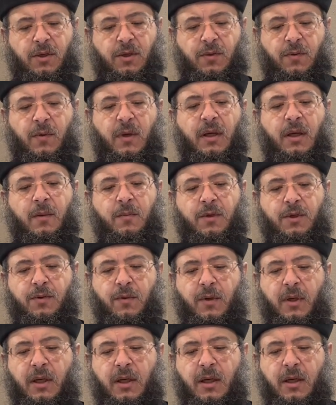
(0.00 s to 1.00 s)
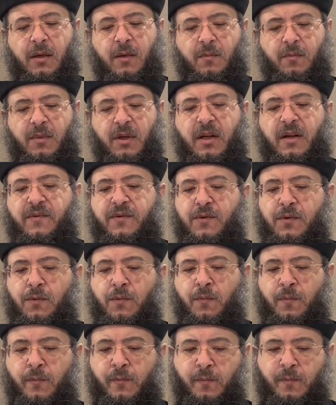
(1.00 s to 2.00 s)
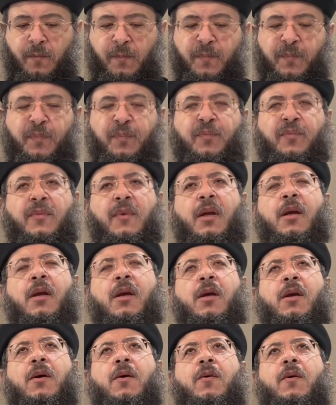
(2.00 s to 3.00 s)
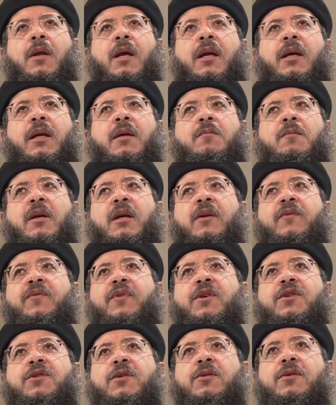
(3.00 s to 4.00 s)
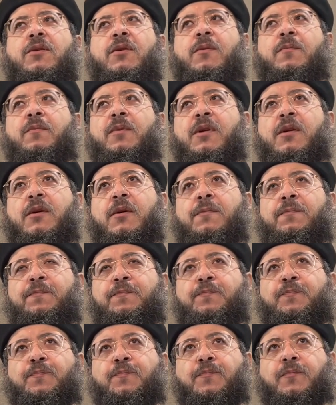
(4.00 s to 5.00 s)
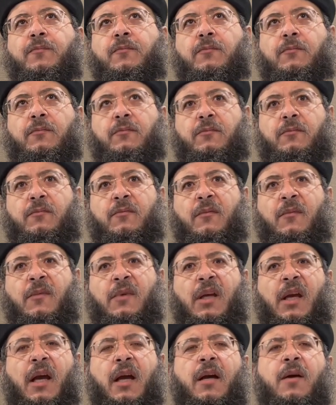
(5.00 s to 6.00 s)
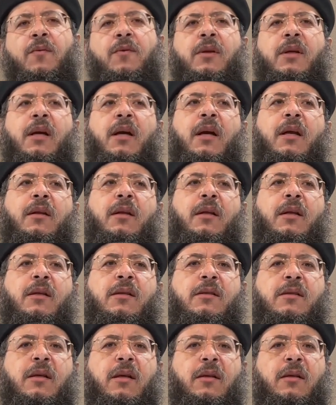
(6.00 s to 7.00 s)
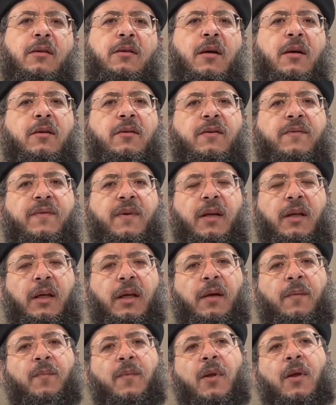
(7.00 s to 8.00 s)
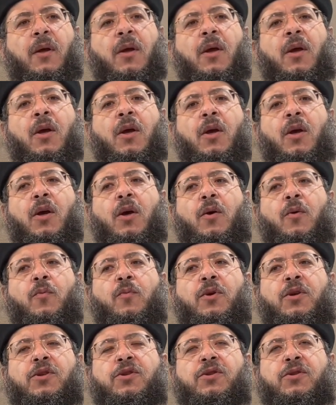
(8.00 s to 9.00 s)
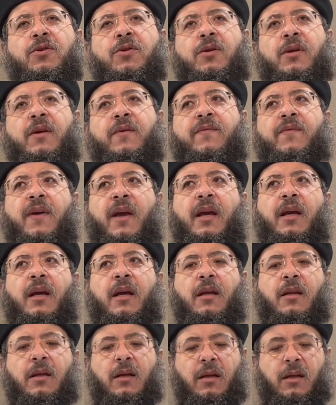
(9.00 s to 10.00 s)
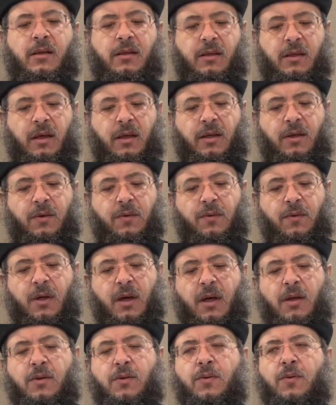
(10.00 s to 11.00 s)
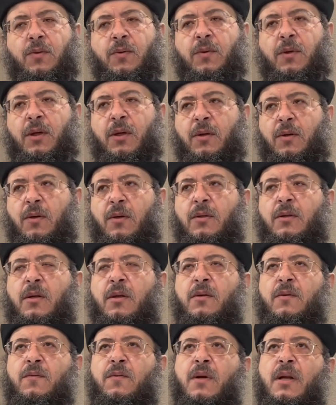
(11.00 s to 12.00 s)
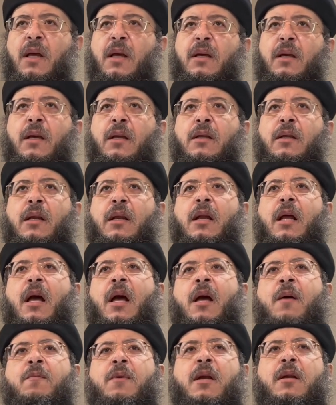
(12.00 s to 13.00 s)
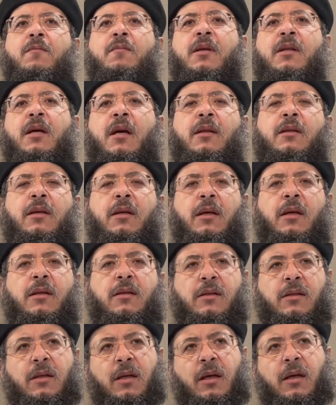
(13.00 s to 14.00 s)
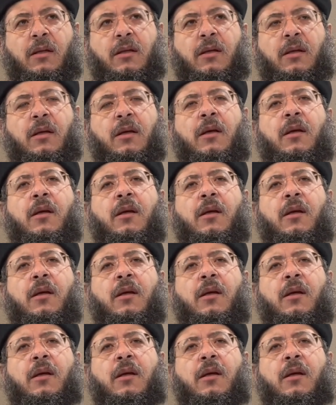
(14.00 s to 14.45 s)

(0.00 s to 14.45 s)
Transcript: شوية بشوية بنفسه ولكن ما يكفيش إن ربنا يحاول يخلي الإنسان يتعرف عليه ومش كفاية إن الإنسان يكون عنده إرادة ولكن الأعمال بتاعة الإنسان